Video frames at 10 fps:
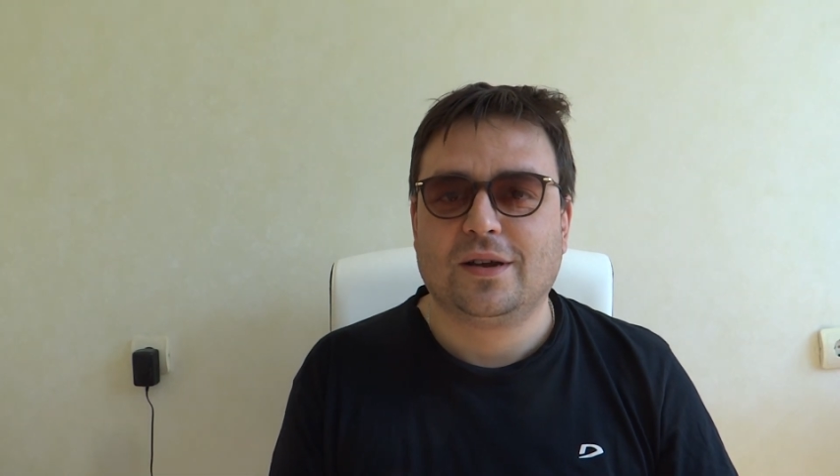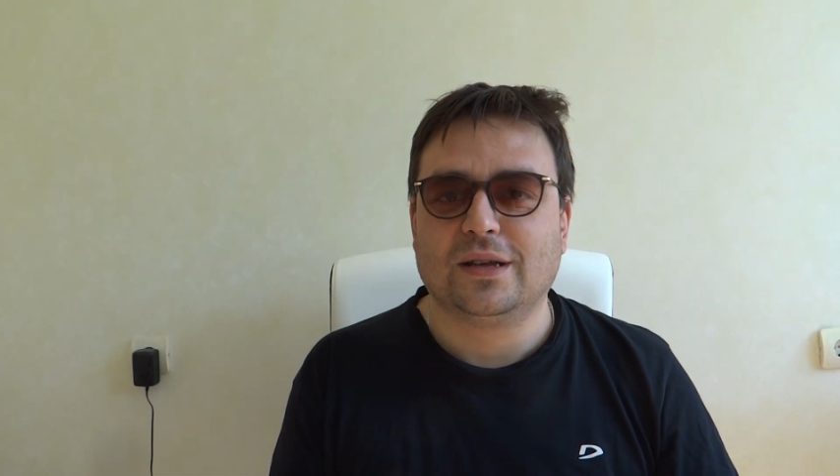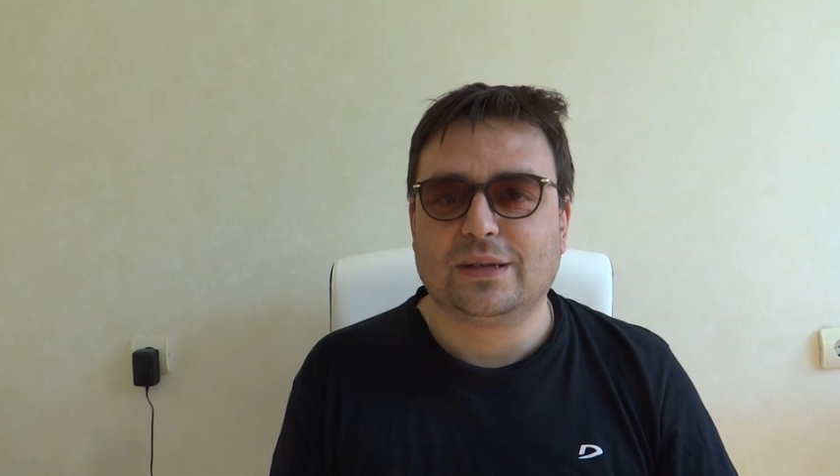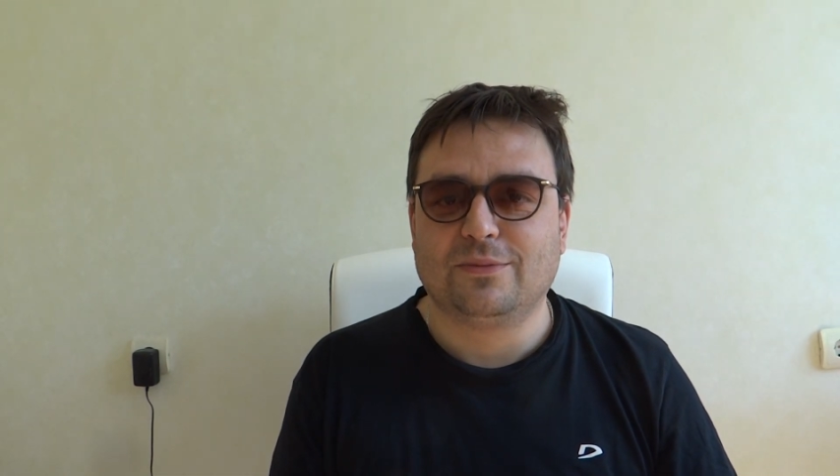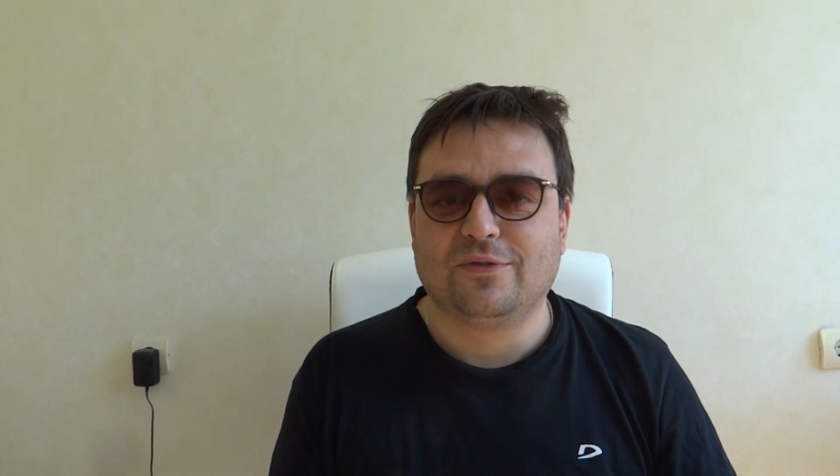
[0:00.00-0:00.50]
К
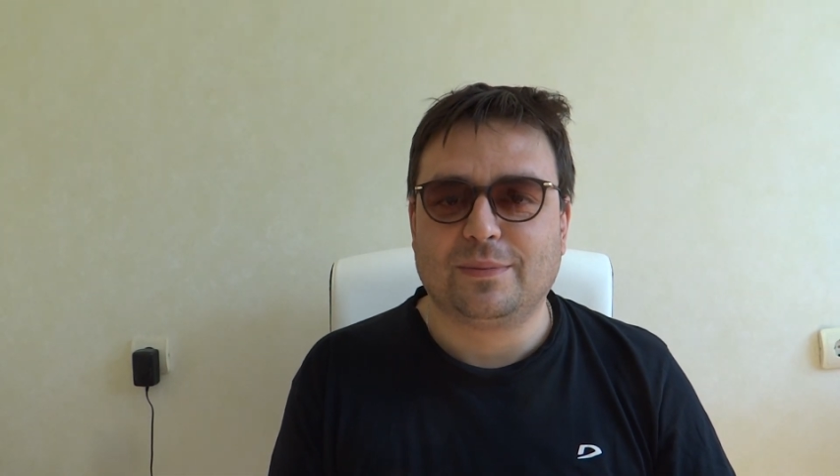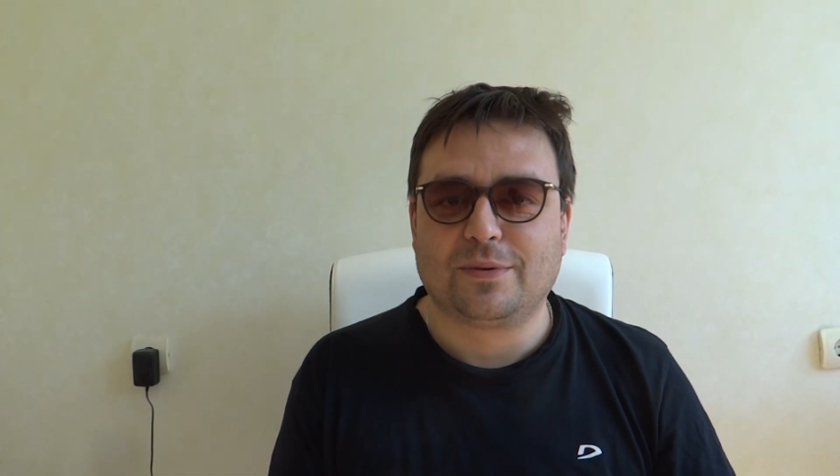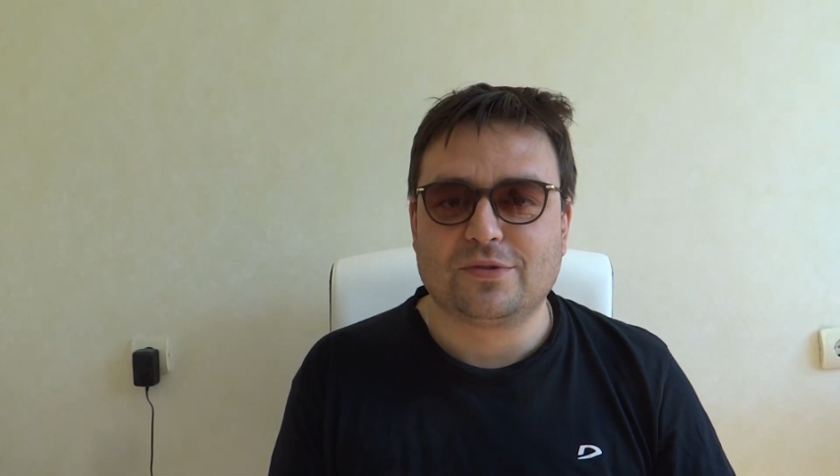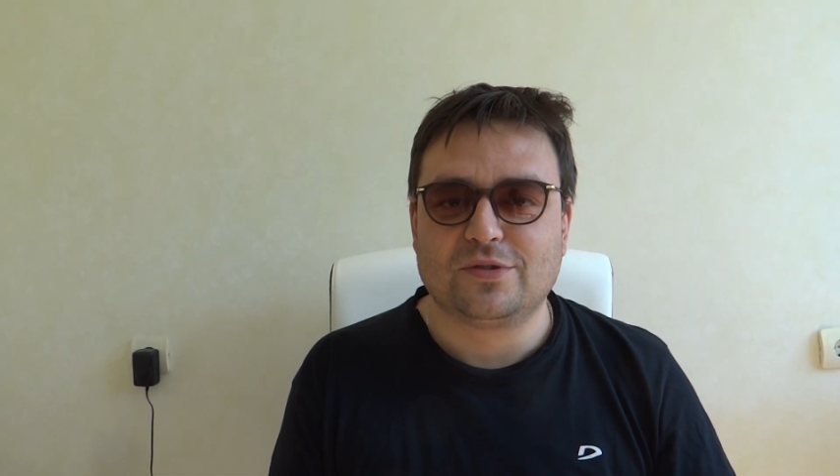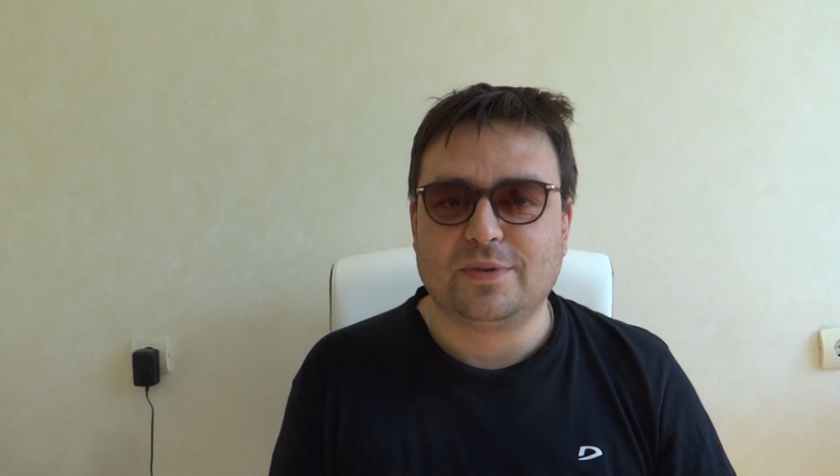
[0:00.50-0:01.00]
этому
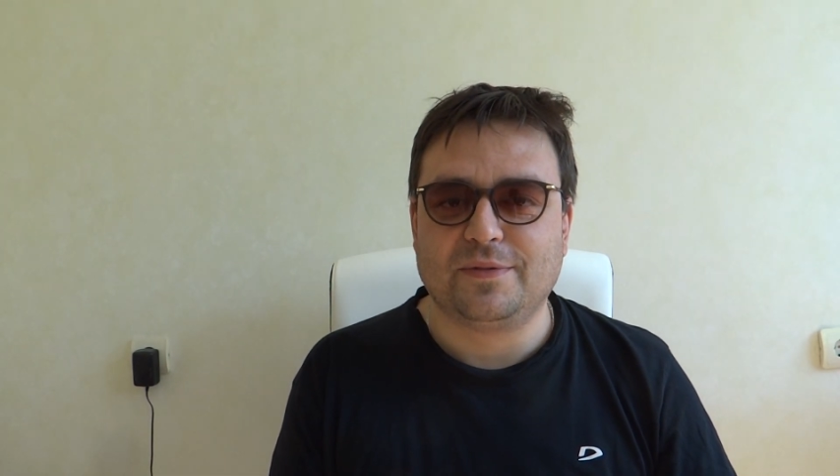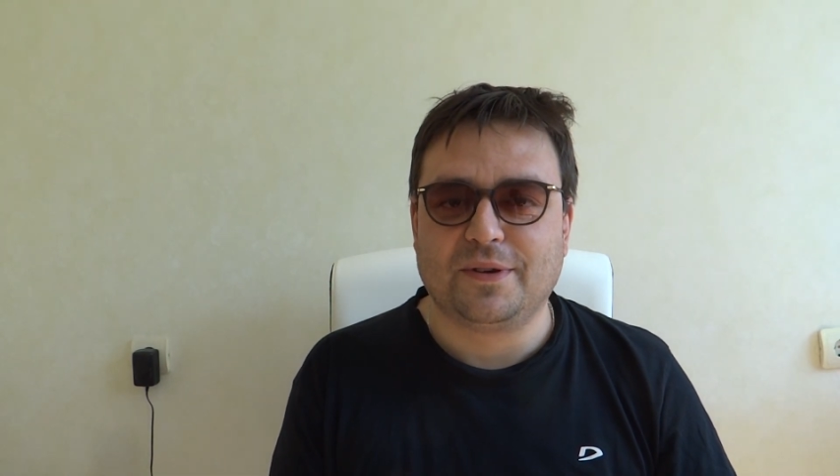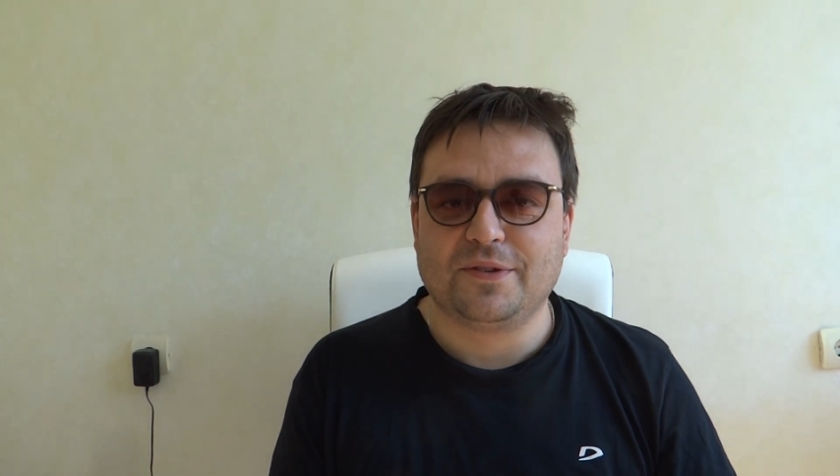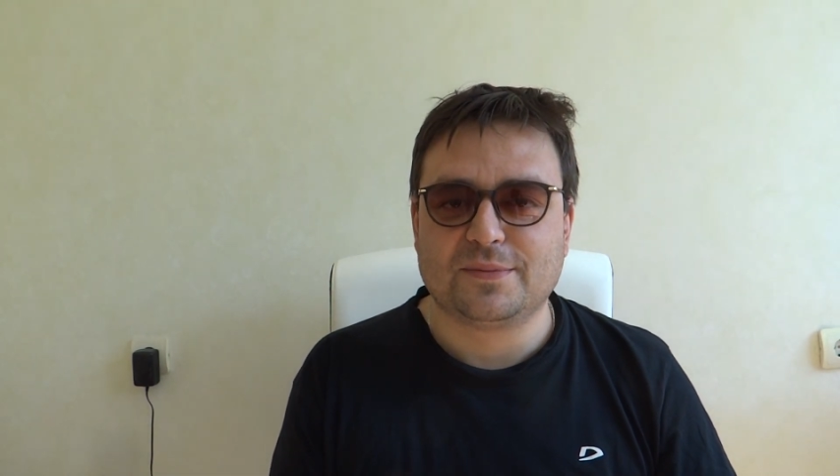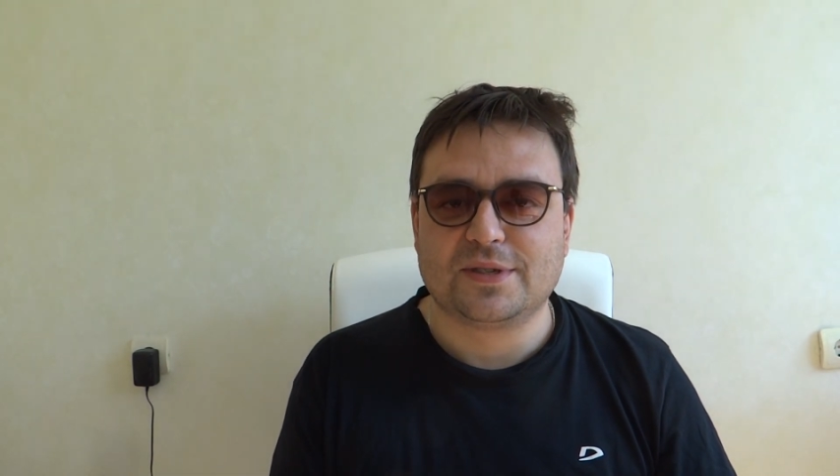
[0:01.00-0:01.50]
вопросу мы
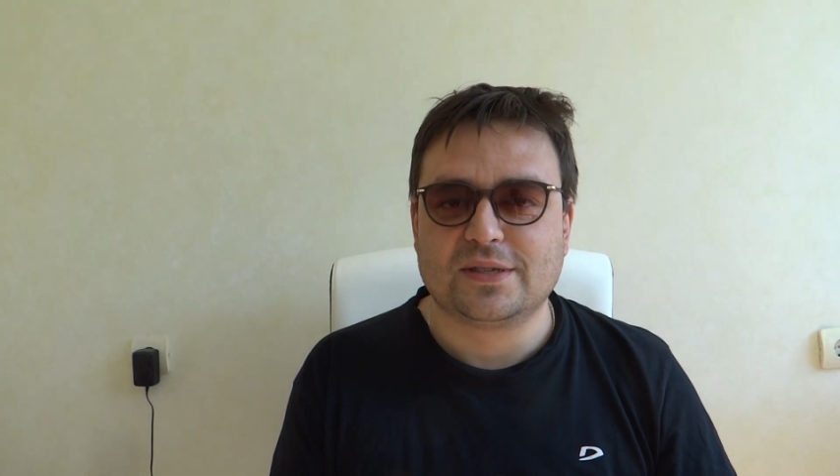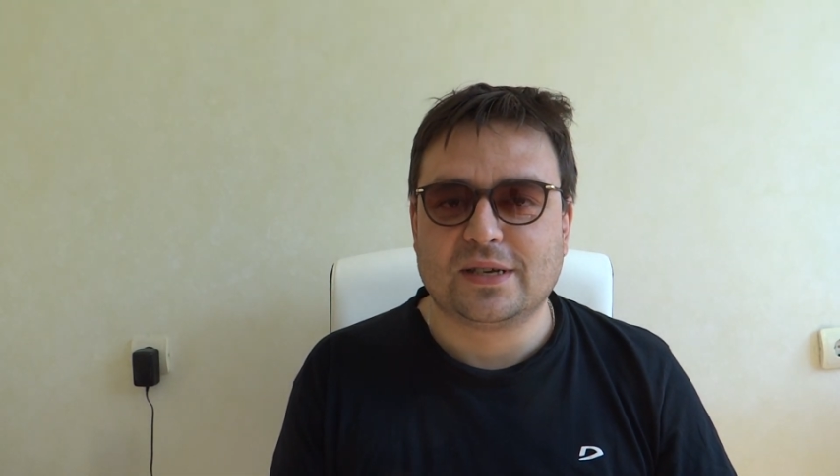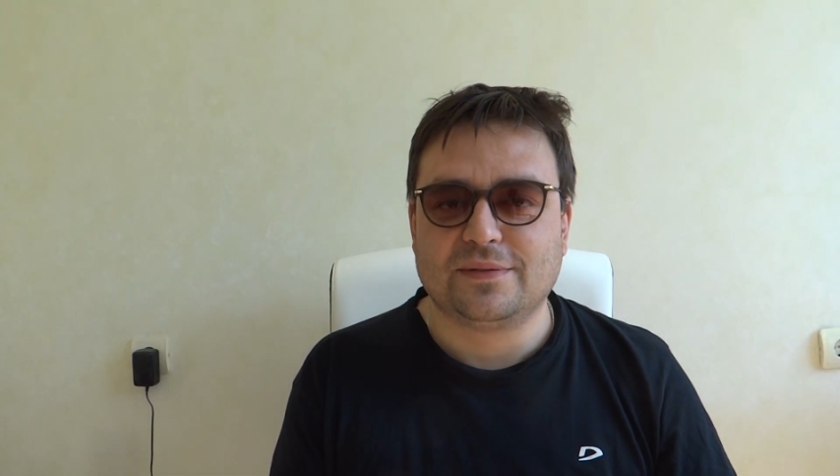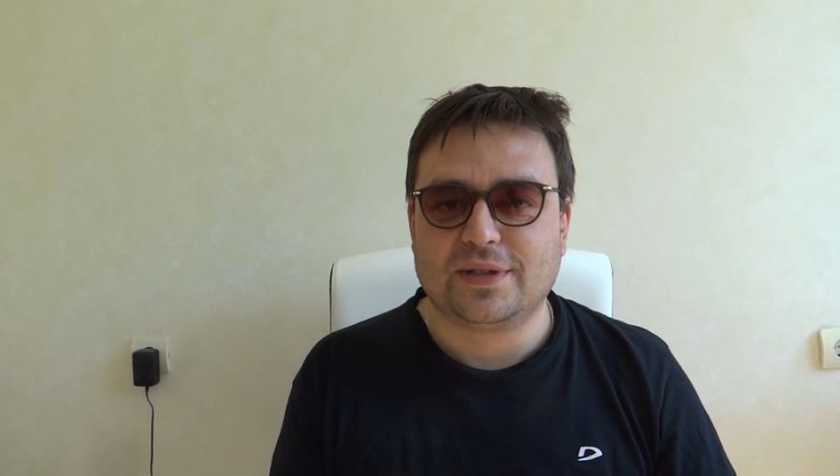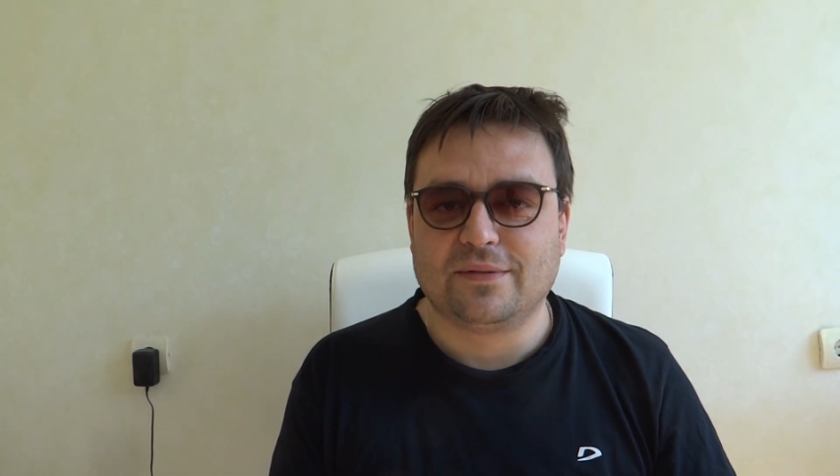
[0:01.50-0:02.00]
вернемся
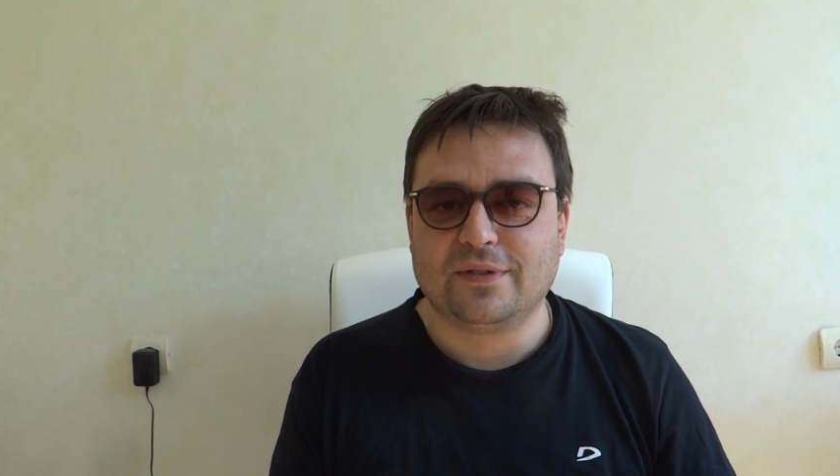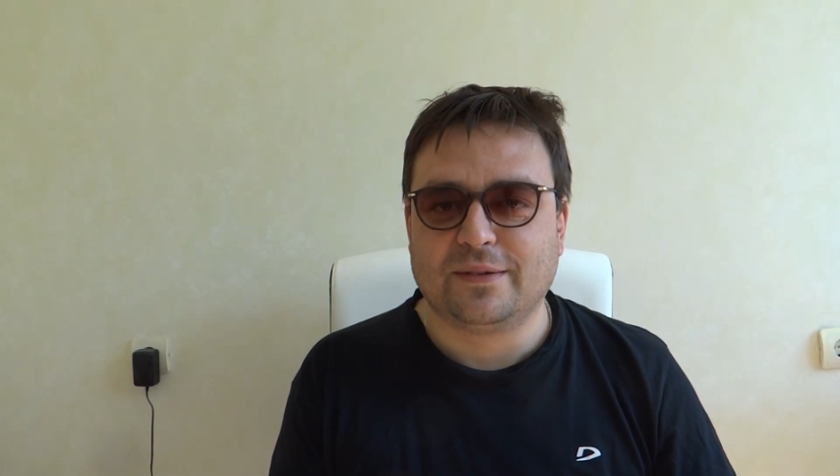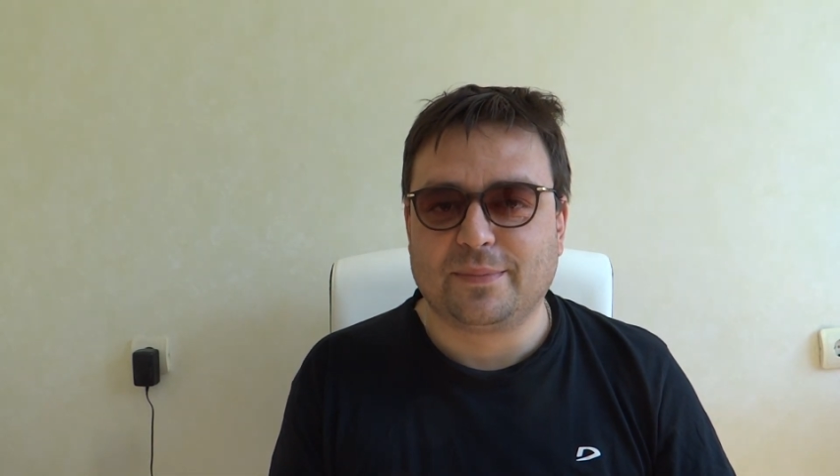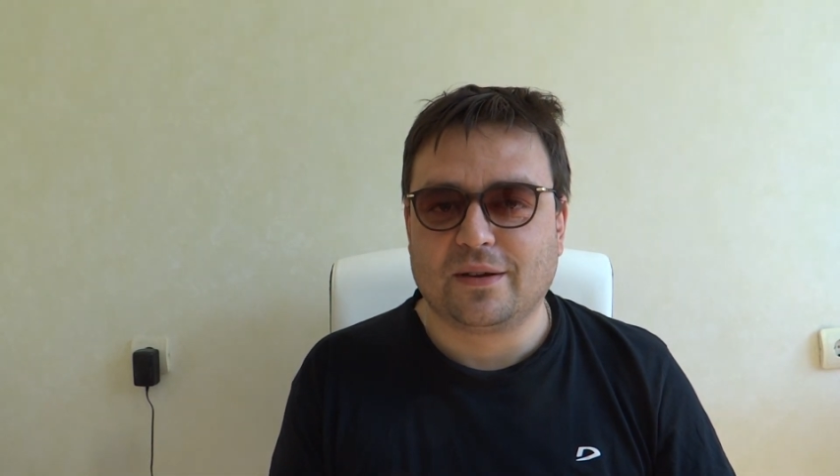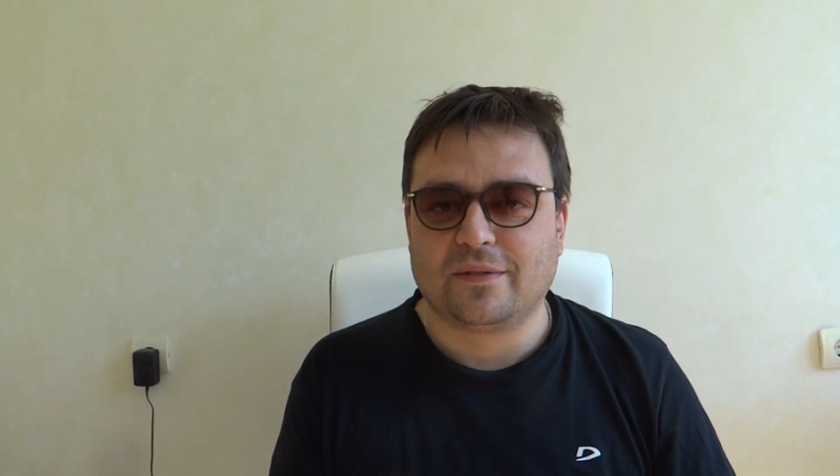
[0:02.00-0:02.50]
завтра в, нам,